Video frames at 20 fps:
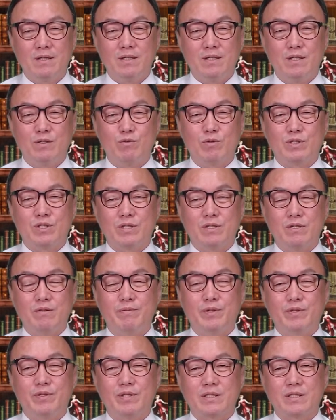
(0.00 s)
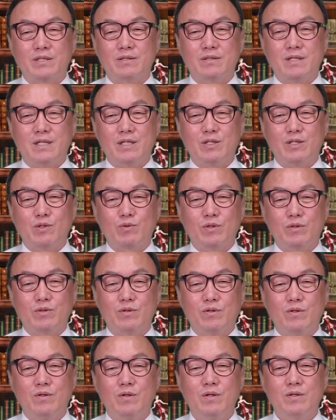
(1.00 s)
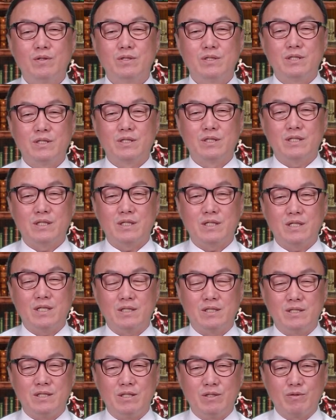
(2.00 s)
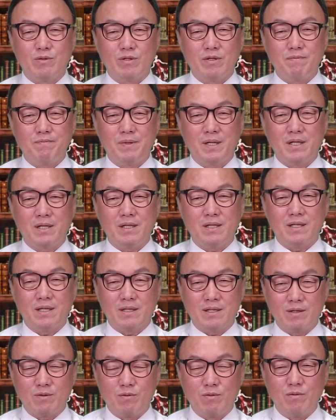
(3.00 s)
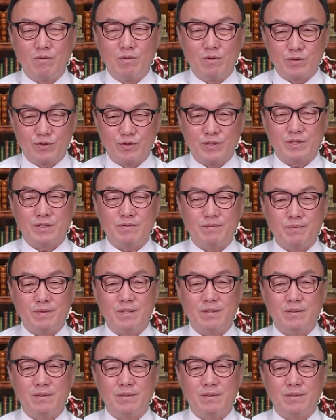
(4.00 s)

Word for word: 결국 저를 밀어내서 가족들도 정신과 치료를 받게 됐다고 호소했습니다.